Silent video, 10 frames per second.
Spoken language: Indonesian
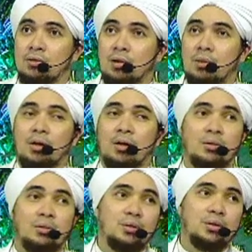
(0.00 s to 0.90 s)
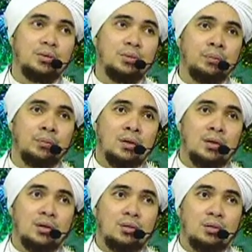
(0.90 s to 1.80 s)
Zaman dahulu itu
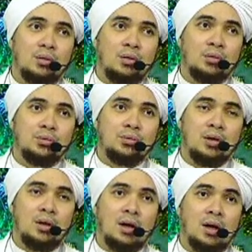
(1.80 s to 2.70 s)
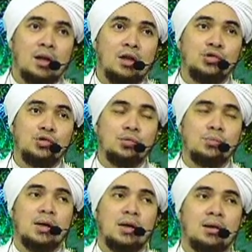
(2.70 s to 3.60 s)
itu kalau sudah hari
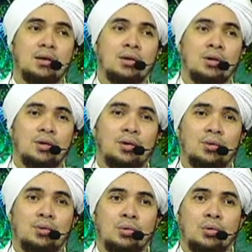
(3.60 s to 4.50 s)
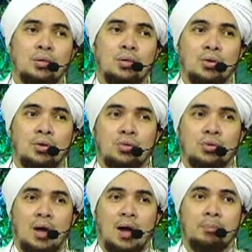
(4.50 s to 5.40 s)
Jumat itu eh,
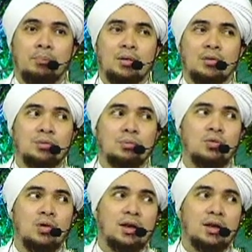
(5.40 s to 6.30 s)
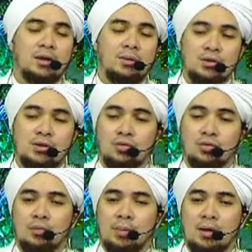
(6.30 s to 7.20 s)
hampir semua yang ada di masjid
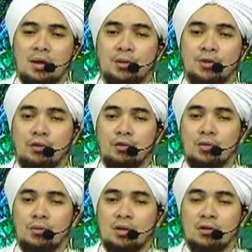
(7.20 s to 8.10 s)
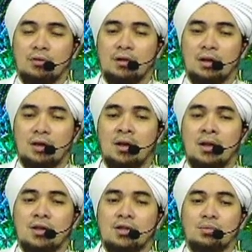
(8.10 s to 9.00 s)
soft pertama, soft kedua, soft ketiga
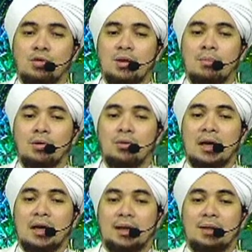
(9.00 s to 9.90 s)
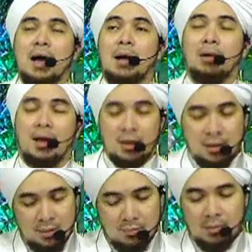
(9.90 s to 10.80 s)
semuanya menggunakan imamah,
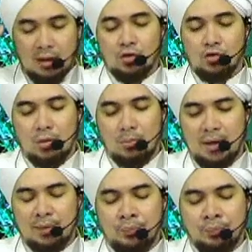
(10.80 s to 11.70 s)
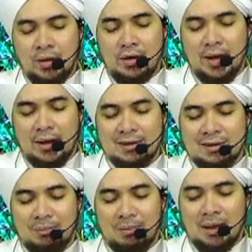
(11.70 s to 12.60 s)
pakai sorban di atas
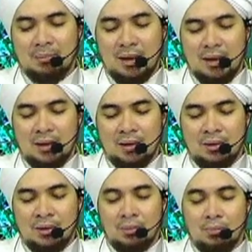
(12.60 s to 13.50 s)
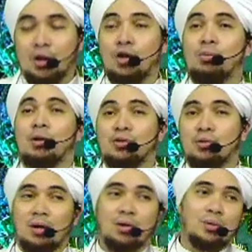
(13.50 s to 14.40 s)
kepala mereka menghidupkan
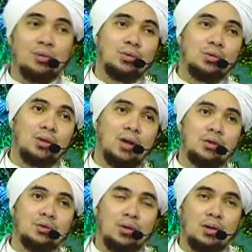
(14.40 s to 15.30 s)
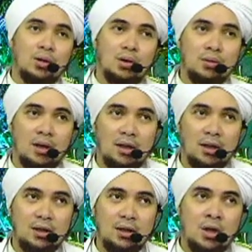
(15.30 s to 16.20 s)
sunnahnya Rasulullah Shallallahu
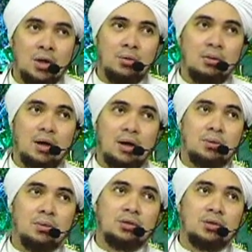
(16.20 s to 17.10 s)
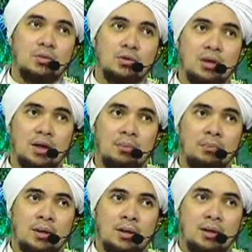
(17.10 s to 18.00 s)
Alaihi Wasallam.
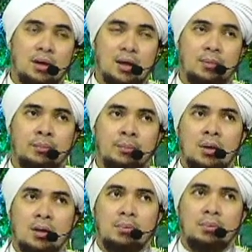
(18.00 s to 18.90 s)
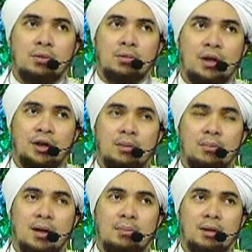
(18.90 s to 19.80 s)
Naam eh, penggunaan
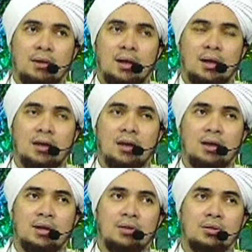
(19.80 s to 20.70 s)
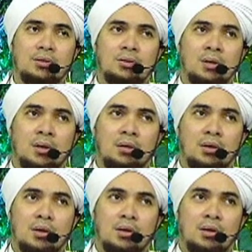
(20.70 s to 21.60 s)
imamah hari-hari itu
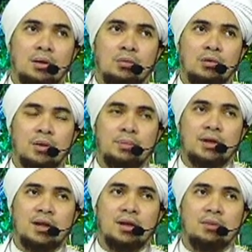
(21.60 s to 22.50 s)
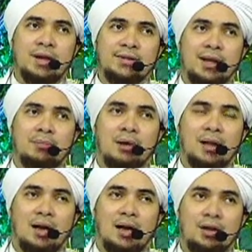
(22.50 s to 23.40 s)
Eh, mungkin menjadi kebiasaan
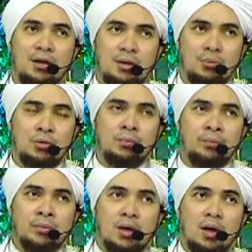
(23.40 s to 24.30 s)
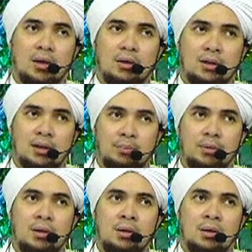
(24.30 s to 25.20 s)
para ahli ilmu. Akan
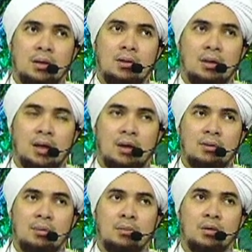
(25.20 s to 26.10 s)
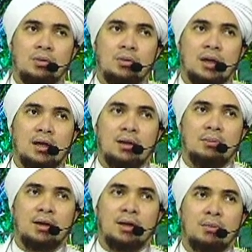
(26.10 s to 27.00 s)
tetapi orang awam menggunakan
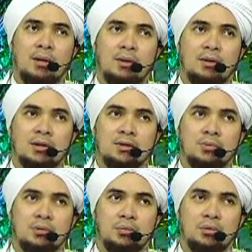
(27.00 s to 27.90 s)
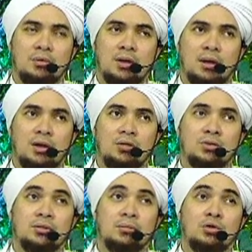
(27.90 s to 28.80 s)
daripada imamah tersebut pun juga itu
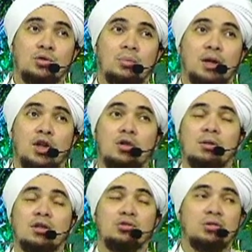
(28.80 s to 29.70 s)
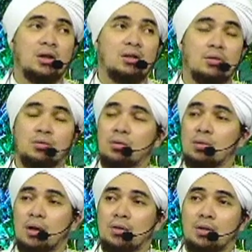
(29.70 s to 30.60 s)
untuk menghidupkan sunnahnya
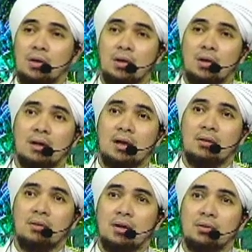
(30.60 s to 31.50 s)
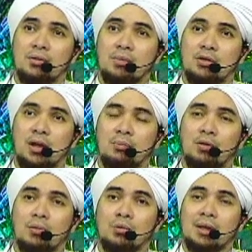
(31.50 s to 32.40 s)
Rasulullah Shallallahu Alaihi Wasallam
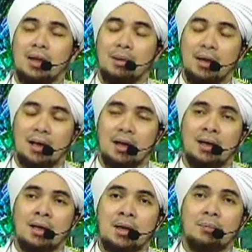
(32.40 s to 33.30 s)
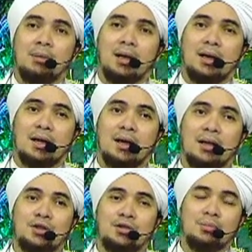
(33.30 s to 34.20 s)
terutama pada
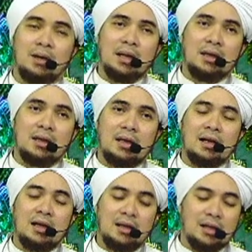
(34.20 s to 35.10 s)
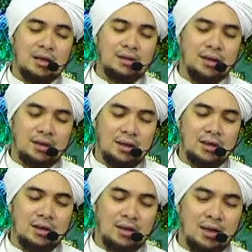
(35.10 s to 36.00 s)
hari Jumat dan hari raya Id
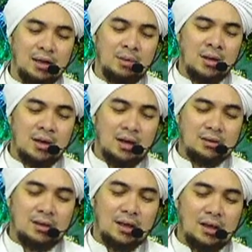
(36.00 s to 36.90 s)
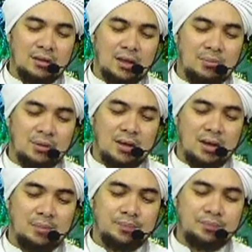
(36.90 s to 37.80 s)
dalam acara-acara besar.